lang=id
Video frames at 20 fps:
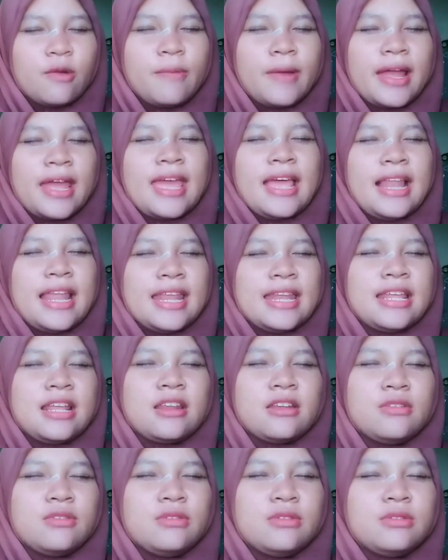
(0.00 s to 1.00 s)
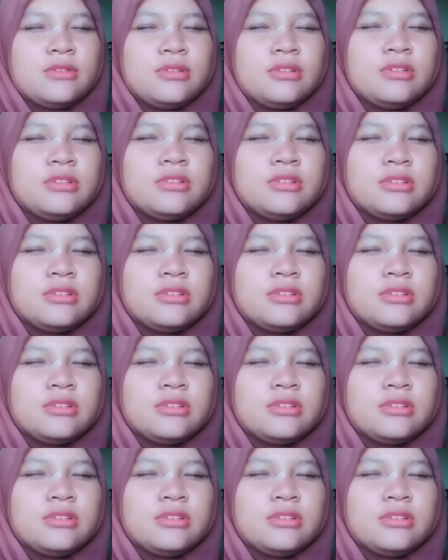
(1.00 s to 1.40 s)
pakai eyeliner dulu.